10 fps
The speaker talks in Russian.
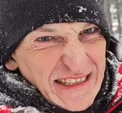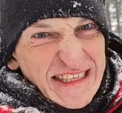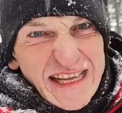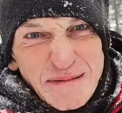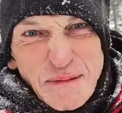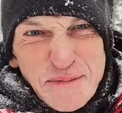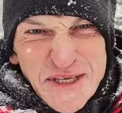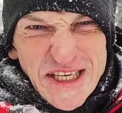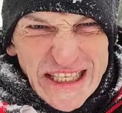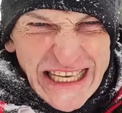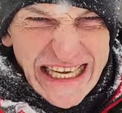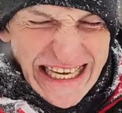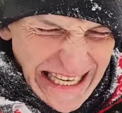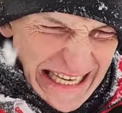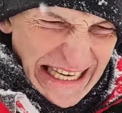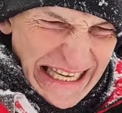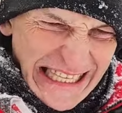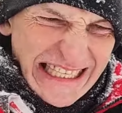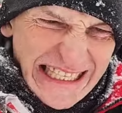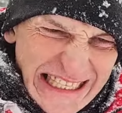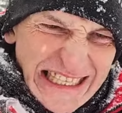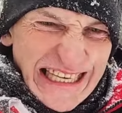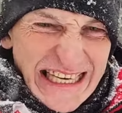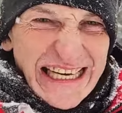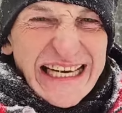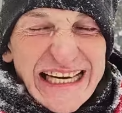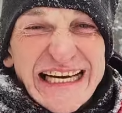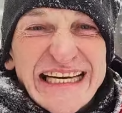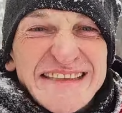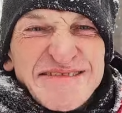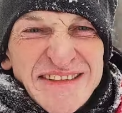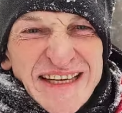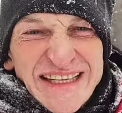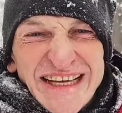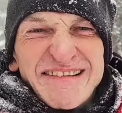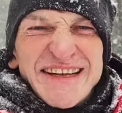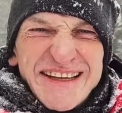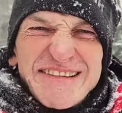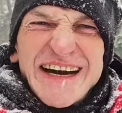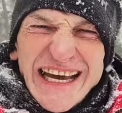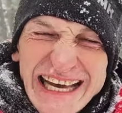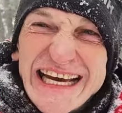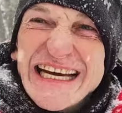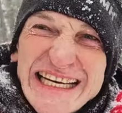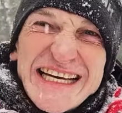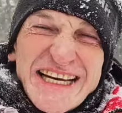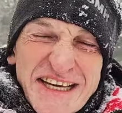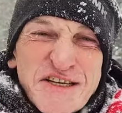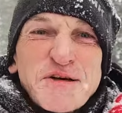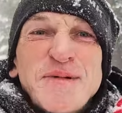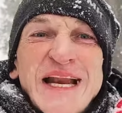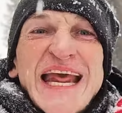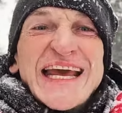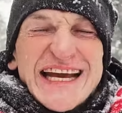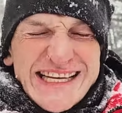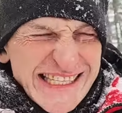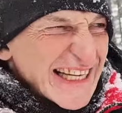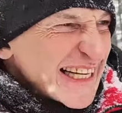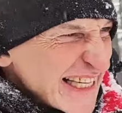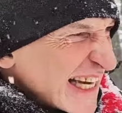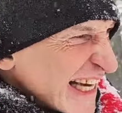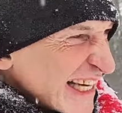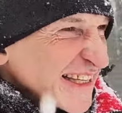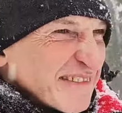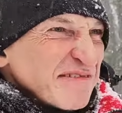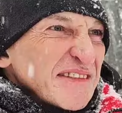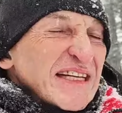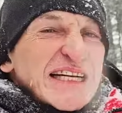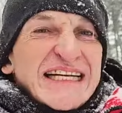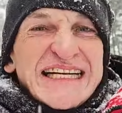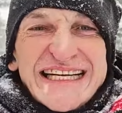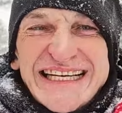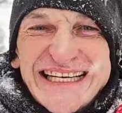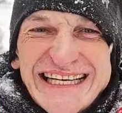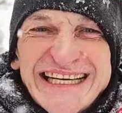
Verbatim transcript: Динамо бежит. Бинго! Давай, давай. Молодец. за Заслужил подарочек.